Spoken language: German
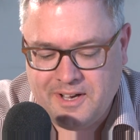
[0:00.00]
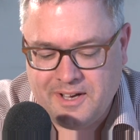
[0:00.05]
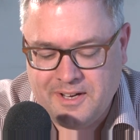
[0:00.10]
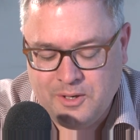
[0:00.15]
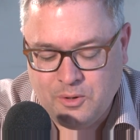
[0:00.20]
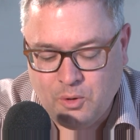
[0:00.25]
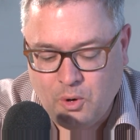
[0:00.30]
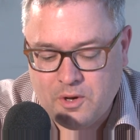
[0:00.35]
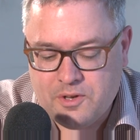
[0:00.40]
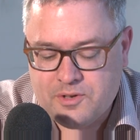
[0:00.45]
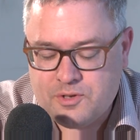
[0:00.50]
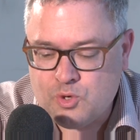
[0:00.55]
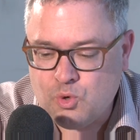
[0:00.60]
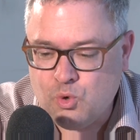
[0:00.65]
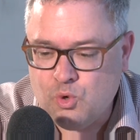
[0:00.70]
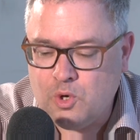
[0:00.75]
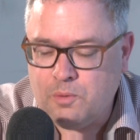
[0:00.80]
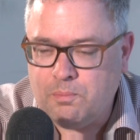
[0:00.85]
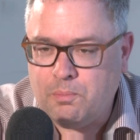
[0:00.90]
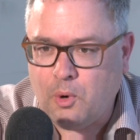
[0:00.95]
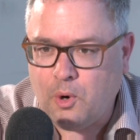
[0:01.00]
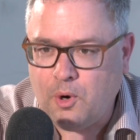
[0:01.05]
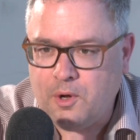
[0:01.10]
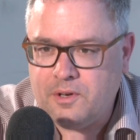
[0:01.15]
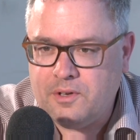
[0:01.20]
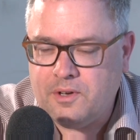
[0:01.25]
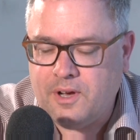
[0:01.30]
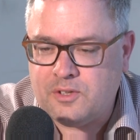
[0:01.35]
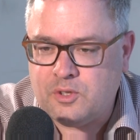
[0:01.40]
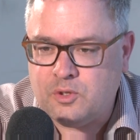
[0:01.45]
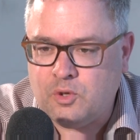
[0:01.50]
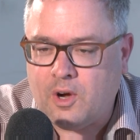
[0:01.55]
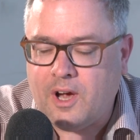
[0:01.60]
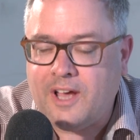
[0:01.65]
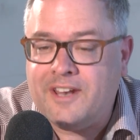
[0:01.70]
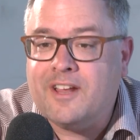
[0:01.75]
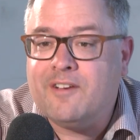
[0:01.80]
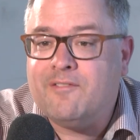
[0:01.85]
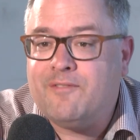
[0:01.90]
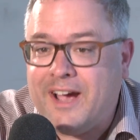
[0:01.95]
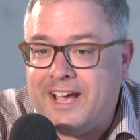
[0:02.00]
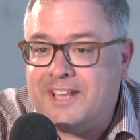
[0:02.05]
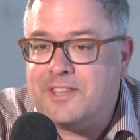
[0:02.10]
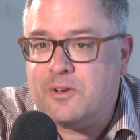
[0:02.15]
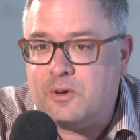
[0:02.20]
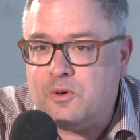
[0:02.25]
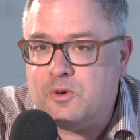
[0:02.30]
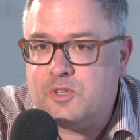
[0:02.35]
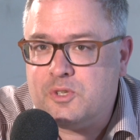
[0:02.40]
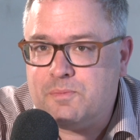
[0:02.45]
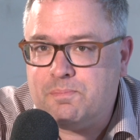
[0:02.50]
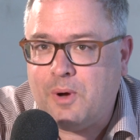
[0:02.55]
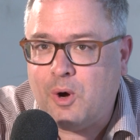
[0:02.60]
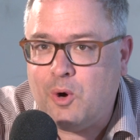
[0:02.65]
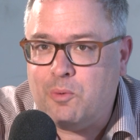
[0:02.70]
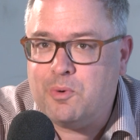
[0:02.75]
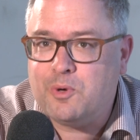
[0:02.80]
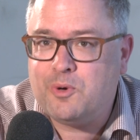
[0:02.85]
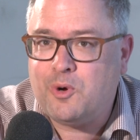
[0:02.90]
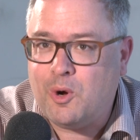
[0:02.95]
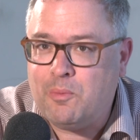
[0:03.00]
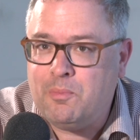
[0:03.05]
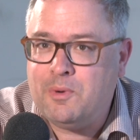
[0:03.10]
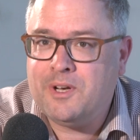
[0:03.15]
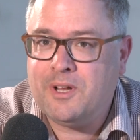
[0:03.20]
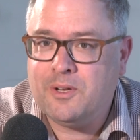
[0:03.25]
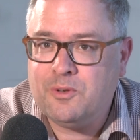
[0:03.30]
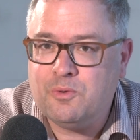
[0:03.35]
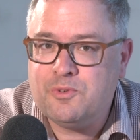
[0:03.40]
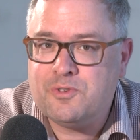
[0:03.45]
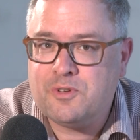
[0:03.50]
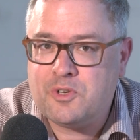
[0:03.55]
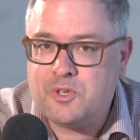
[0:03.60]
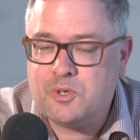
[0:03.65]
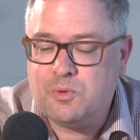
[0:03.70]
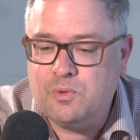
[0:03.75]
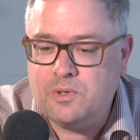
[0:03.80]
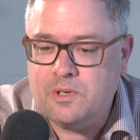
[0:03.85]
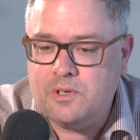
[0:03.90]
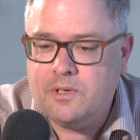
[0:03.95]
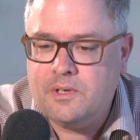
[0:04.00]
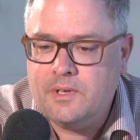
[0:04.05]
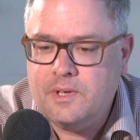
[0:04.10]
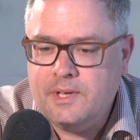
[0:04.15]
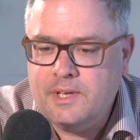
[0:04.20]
ein neues Schulgebäude, also noch einen Erweiterungsbau bekommen an unserer Schule.